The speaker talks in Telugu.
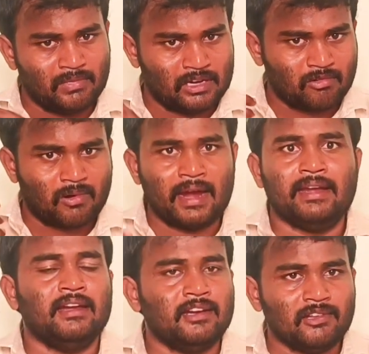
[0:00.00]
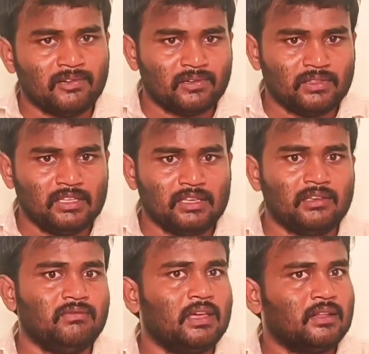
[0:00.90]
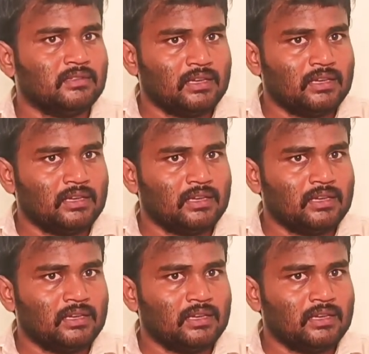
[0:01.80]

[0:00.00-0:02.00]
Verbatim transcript: మనకు ఒక ఐడెంటిటీ ఉంటుంది ఇఫ్ దర్ ఇస్